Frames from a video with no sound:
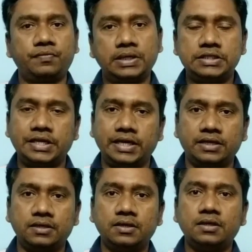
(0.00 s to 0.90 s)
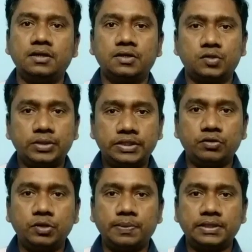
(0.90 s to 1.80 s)
ஃப்ரண்ட் சைடில் ஸோ இது
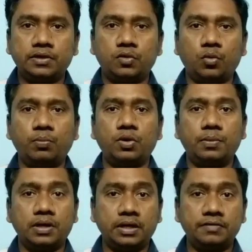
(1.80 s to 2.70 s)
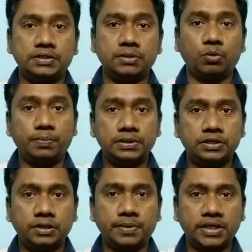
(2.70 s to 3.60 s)
வந்து பார்த்திங்கன்னா ரொம்ப ரொம்ப நல்ல விஷயம் முப்பத்தி
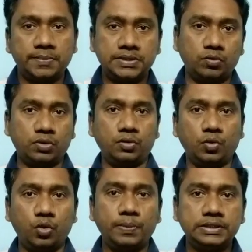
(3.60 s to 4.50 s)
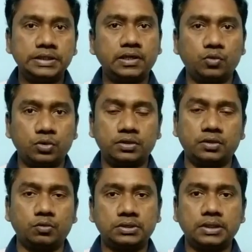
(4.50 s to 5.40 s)
ரெண்டு மெகா பிக்சல் ஒரு லோ பட்ஜெட்டில் கொடுக்க
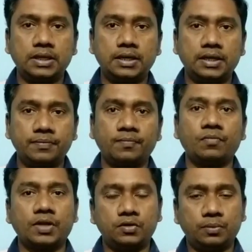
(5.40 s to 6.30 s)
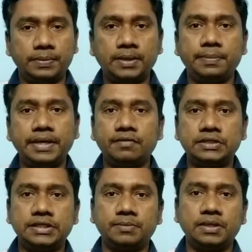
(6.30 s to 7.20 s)
கொடுத்துருக்காங்கன்னா இது மிகப்பெரிய
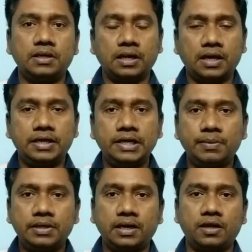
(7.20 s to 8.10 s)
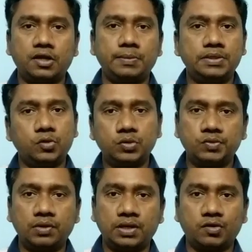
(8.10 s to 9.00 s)
விஷயம் கண்டிப்பாக எல்லாருக்கும் இது
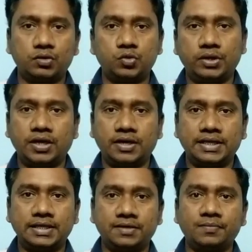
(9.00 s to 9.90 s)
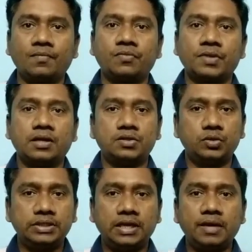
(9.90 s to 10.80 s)
யூஸ்ஃபுல்லாக இருக்கும்னு சொல்லி நான் நினைக்கிறேன் ஸோ
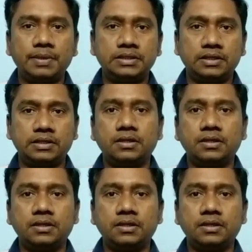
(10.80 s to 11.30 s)
இது இல்லாமல் இந்த